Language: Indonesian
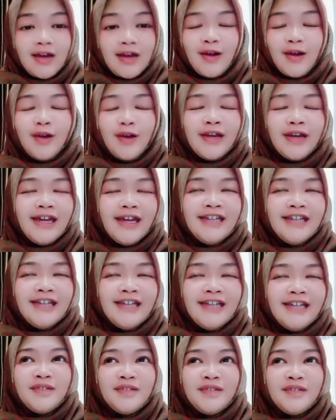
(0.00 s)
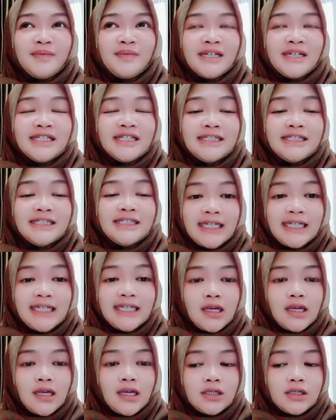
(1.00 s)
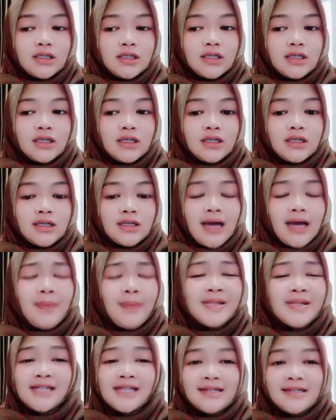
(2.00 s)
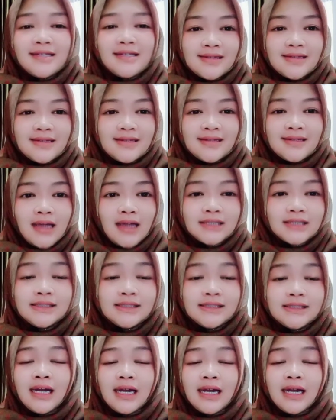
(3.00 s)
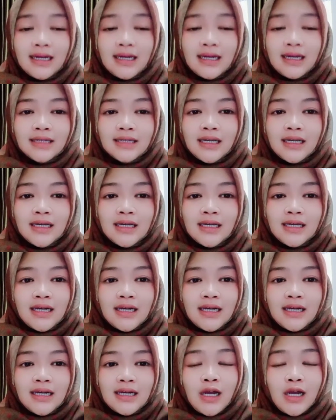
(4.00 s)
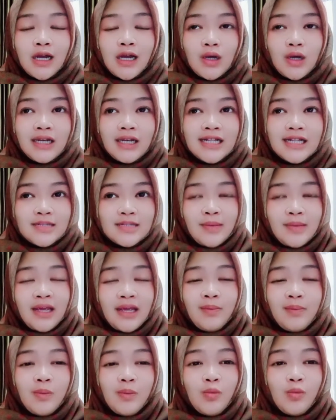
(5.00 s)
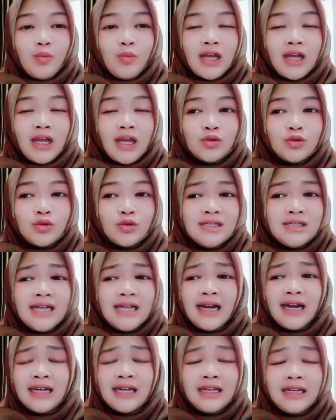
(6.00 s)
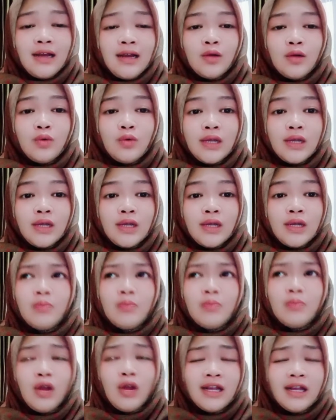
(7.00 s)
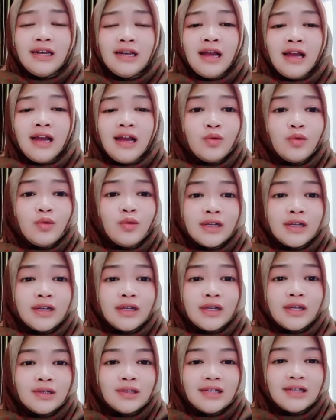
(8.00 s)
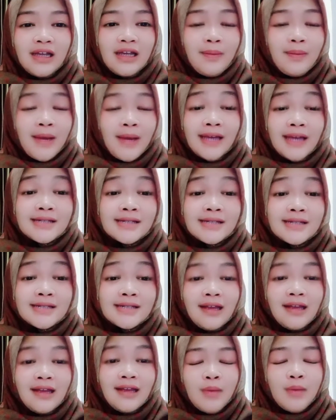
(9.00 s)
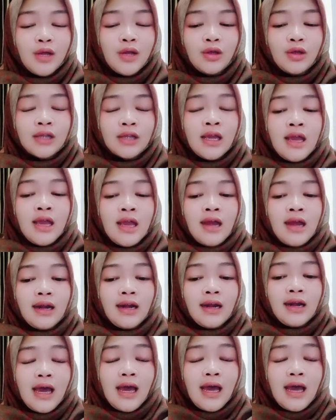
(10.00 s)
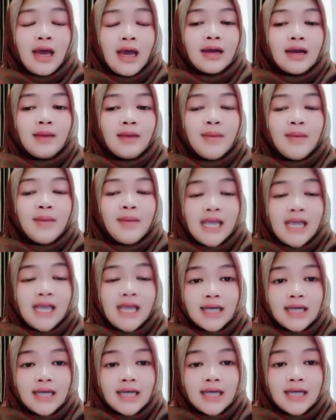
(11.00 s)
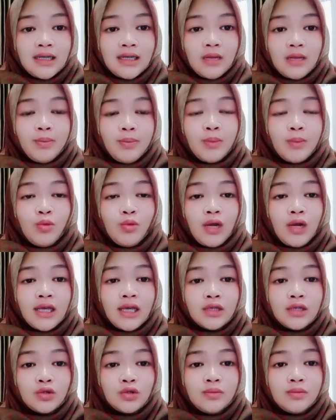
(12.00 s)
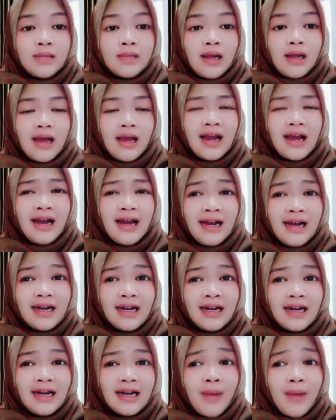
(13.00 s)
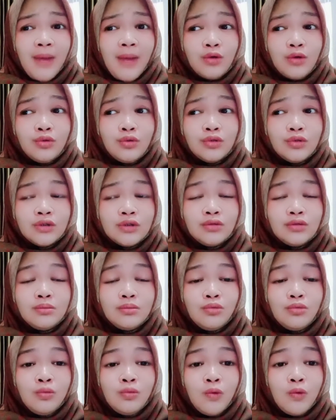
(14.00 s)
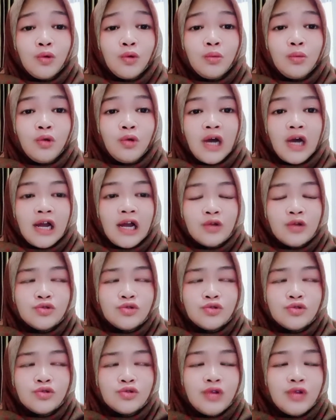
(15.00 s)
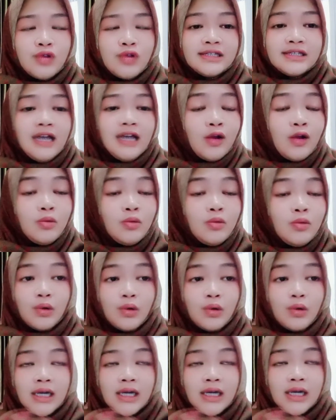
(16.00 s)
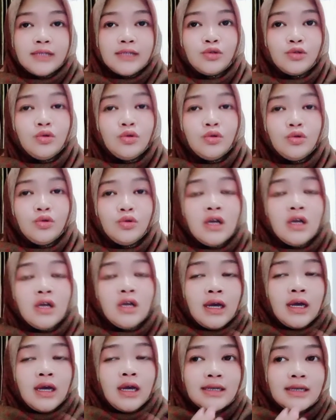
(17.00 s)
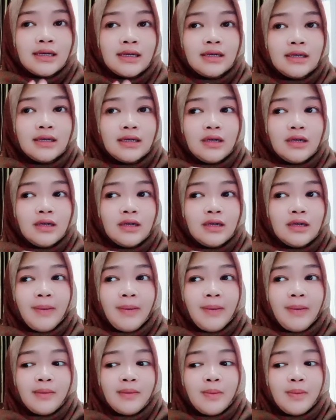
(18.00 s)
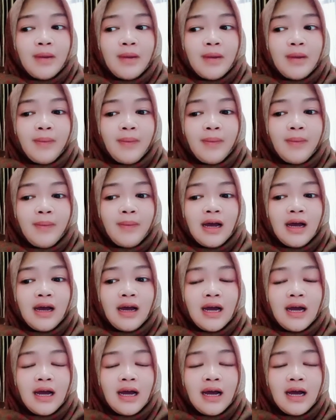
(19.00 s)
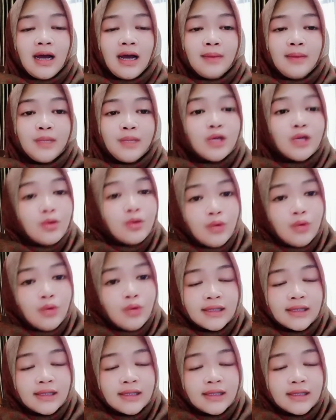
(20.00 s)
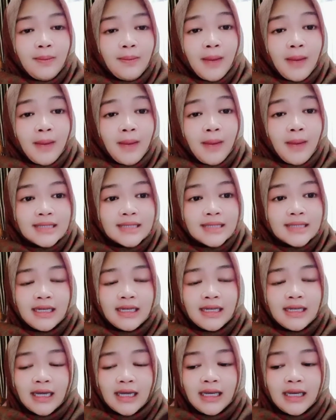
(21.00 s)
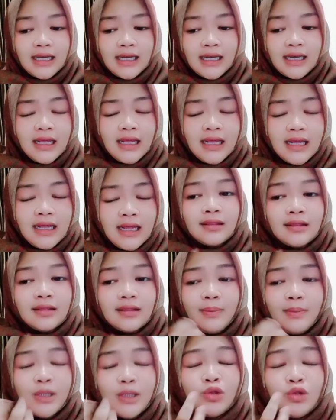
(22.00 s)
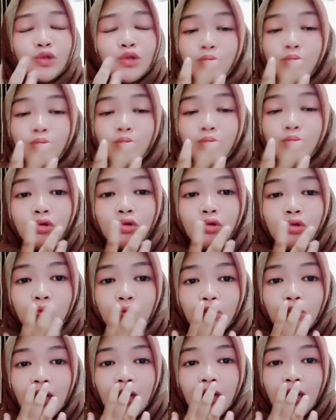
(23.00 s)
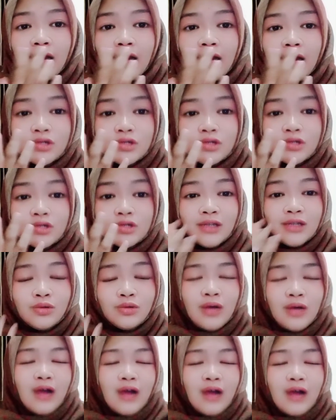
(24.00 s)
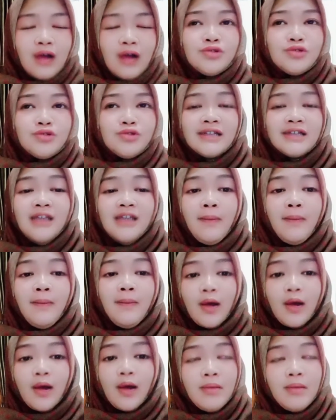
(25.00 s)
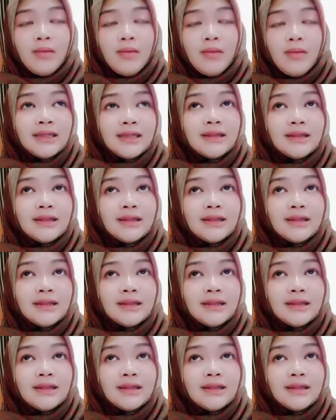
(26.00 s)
Oke, okay, teman-teman, jadi uh, apa saja sih yang jangan kalau kalian sebagai pemula itu jangan dilakuin dan boleh dilakuin itu ketika pakai skincare biot. Nah, kebanyakan di sini pemula itu bilang, "Kak, kenapa aku tumbuh bulu-bulu halus?" Jujur aja aku baru dengar itu eh, udah pakai beberapa minggu katanya pakai skincare ini tapi tumbuh bulu-bulu halus gitu aku jujur aja baru banget